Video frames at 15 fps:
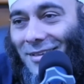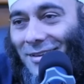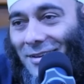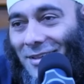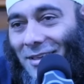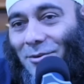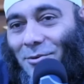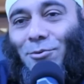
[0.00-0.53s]

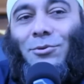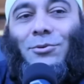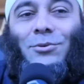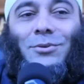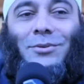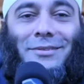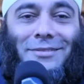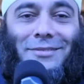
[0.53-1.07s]
naik
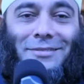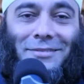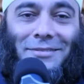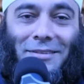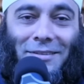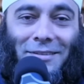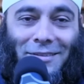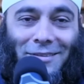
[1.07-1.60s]
gunung
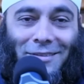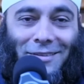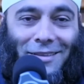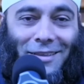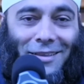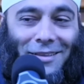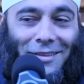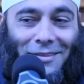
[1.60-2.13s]

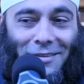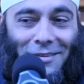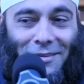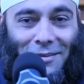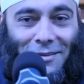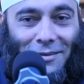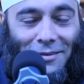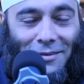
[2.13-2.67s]
ya.
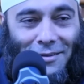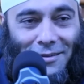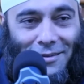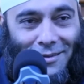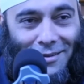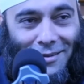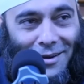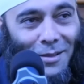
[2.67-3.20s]

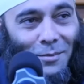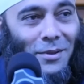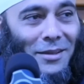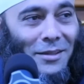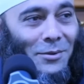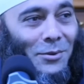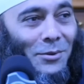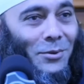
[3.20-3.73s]
Kenapa
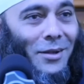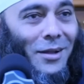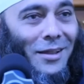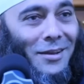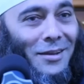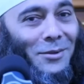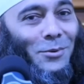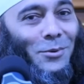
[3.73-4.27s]
di gunung?
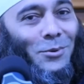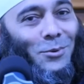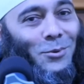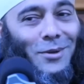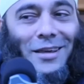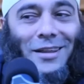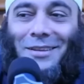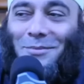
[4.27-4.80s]
Karena di gunung
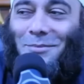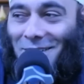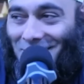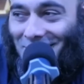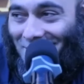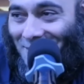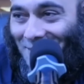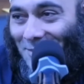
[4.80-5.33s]
udara yang
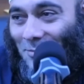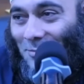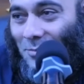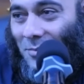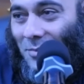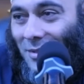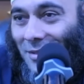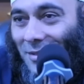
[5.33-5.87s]
bersih.
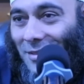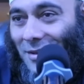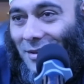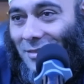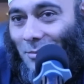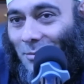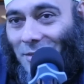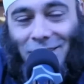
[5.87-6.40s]
Jadi
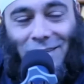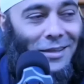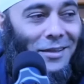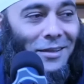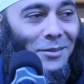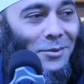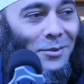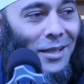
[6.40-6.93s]
teman
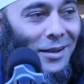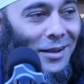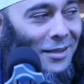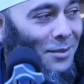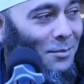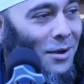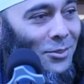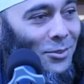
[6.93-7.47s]
saya itu yang
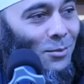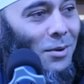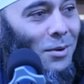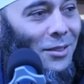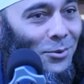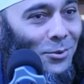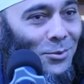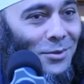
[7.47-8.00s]
lagi
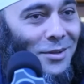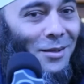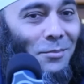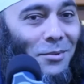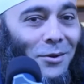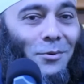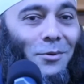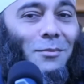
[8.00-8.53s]
batuk-batuk sudah
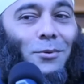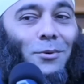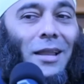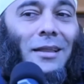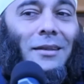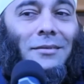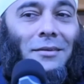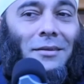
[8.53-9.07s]
hampir dua
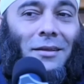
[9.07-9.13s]
bulan,